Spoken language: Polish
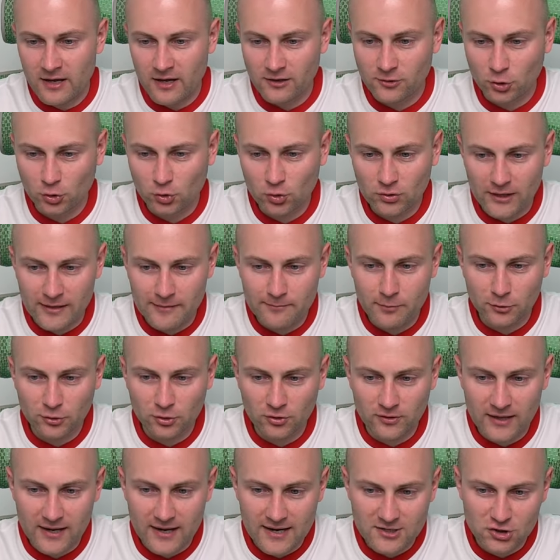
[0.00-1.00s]
No tutaj
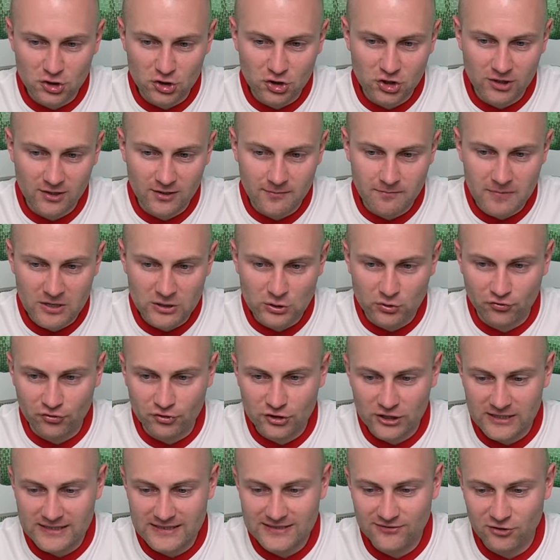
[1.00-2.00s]
Bodo na razie 7 meczów,
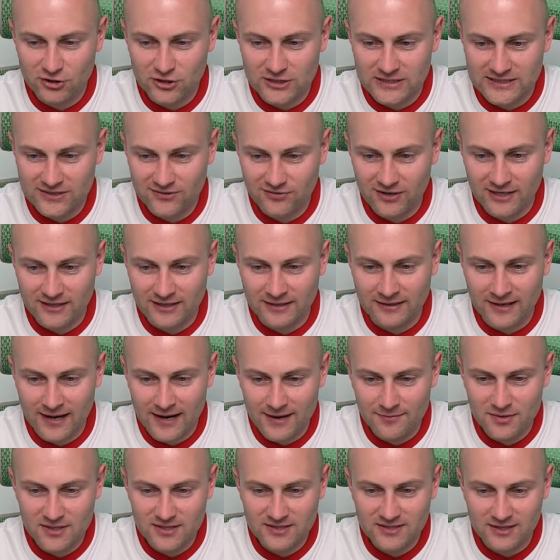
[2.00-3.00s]
6 zwycięstw, 1
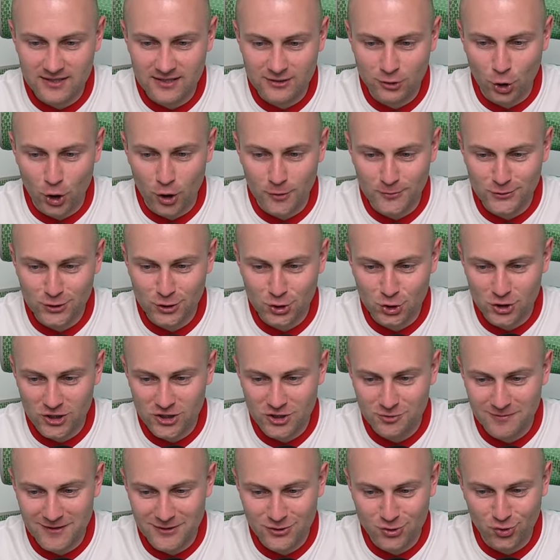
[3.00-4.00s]
remis. E, Tromso
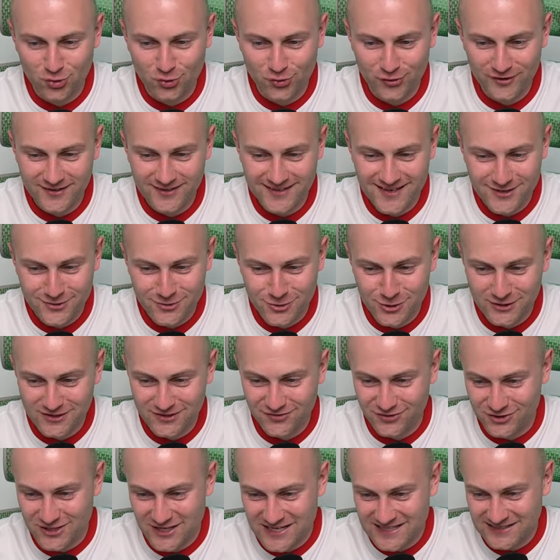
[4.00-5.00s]
6 meczów, jedno
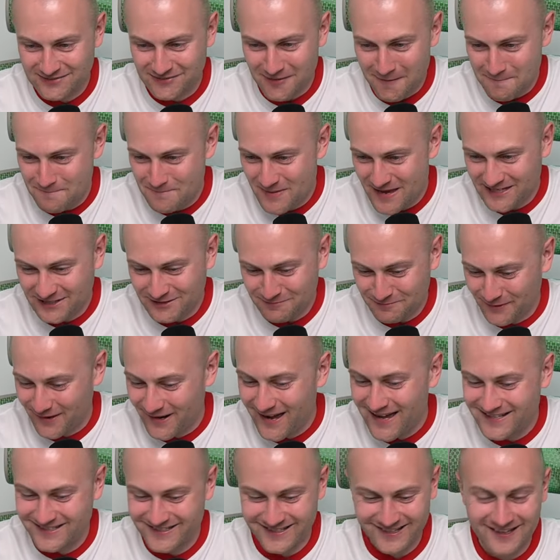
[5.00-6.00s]
zwycięstwo, 5
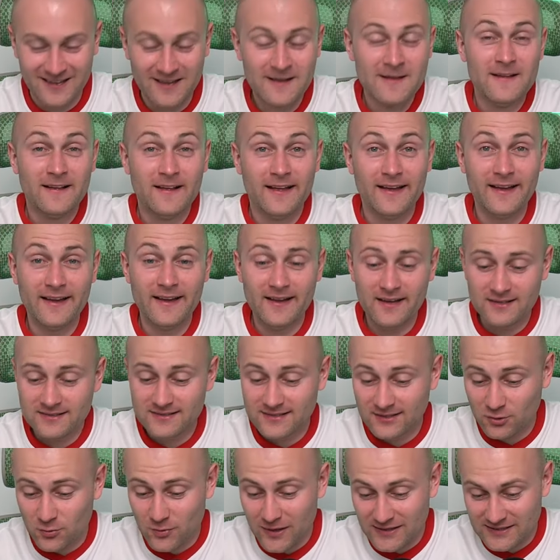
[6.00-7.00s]
porażek. E,
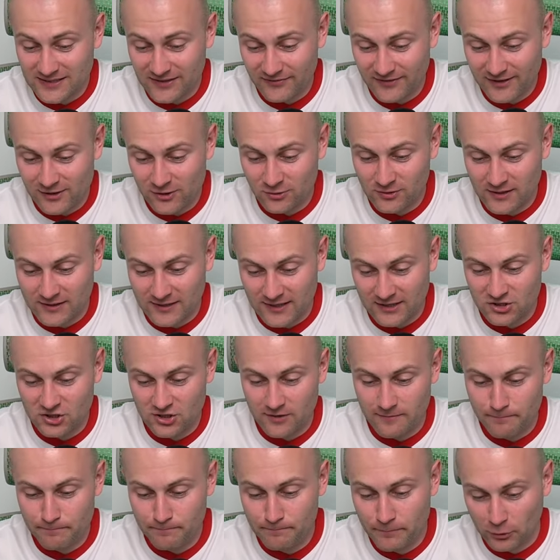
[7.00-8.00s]
sytuacja wygląda tak,
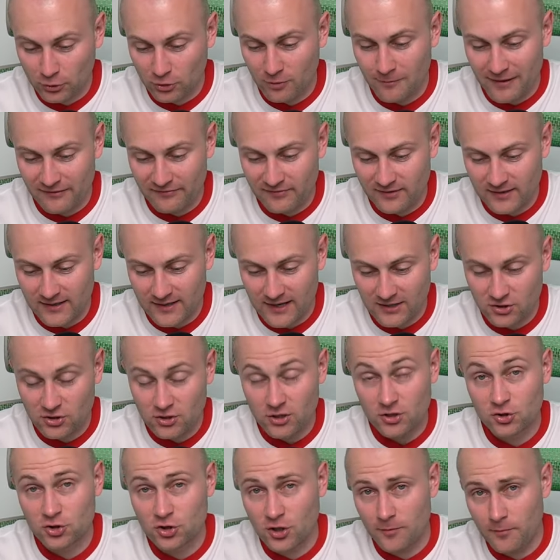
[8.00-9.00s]
że Bodo ma wygrać,
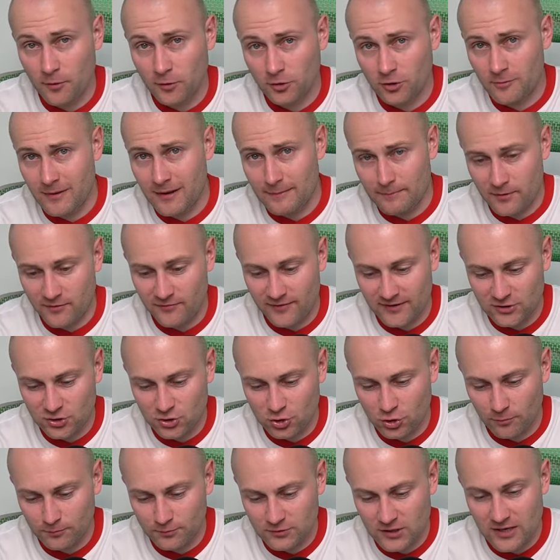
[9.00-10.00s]
że Bodo ma
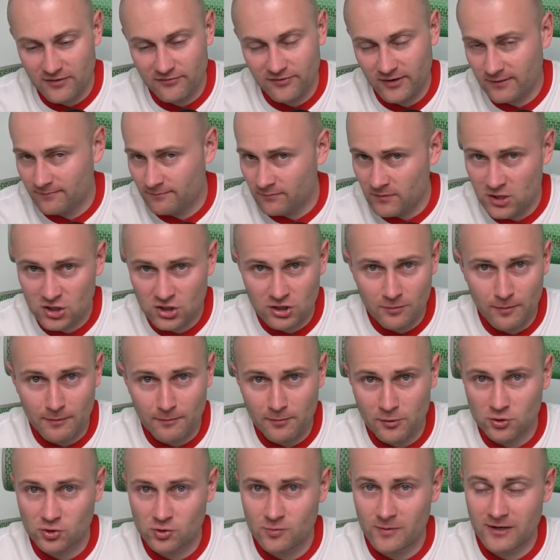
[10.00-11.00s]
prowadzić do przerwy i że po
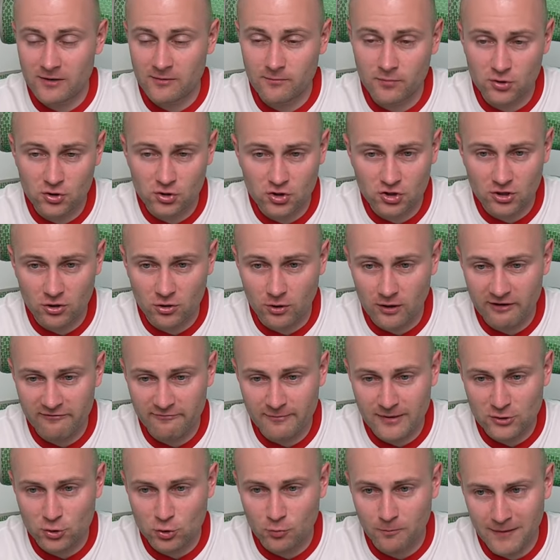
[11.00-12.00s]
prostu mają być trzy gole w
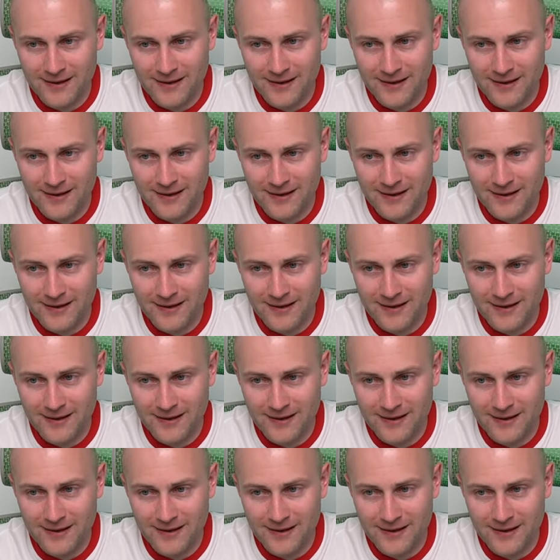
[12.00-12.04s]
meczu.